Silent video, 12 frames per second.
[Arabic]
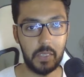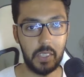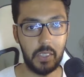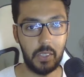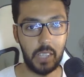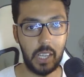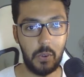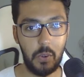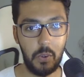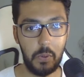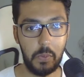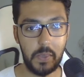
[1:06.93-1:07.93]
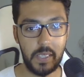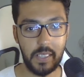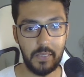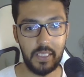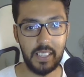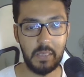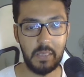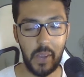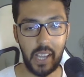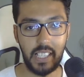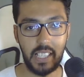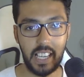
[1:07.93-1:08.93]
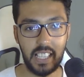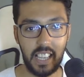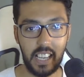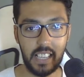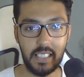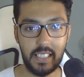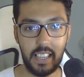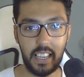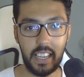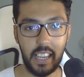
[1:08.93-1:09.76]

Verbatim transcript: وكيقولوا بزاف الناس بان هاد الخصله غير